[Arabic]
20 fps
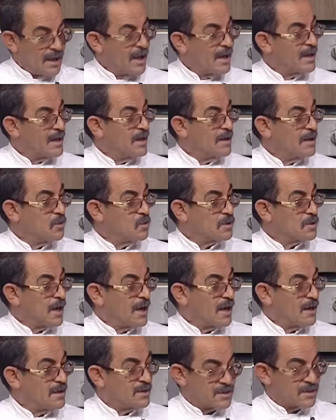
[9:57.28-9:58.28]
الحاجه اللي انا
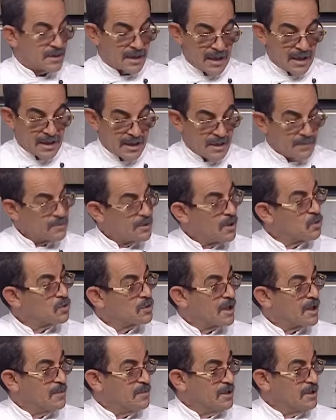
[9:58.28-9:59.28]
قلتها لحضرتك عليها
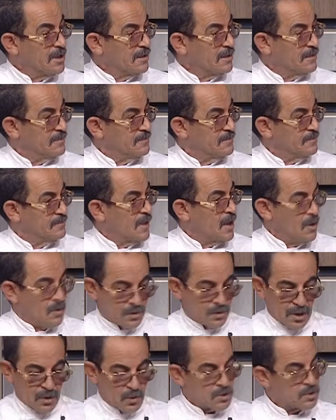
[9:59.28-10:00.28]
تاخد خميره اه
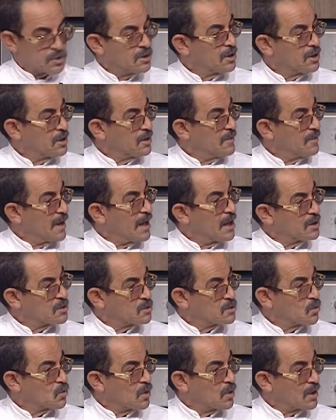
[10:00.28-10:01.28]
تاخد آه، معلقه
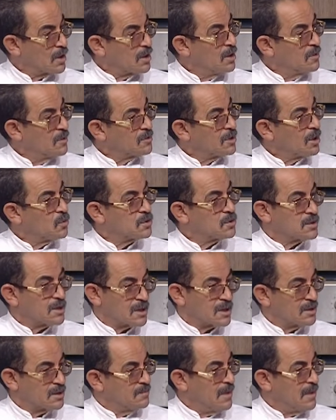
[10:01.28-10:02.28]
سكر تاخد
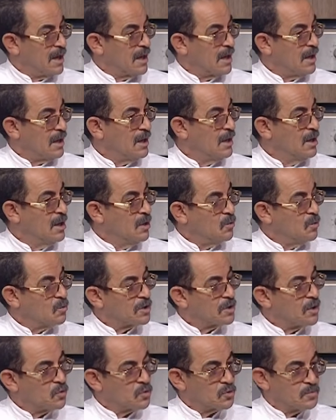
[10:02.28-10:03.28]
ذره ملح
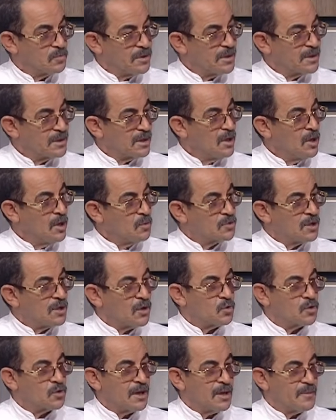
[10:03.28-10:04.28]
وتاخد بيضه
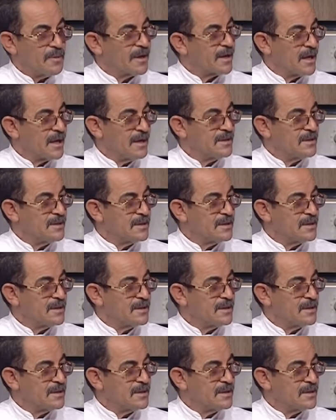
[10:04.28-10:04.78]
تاخد لبن خالي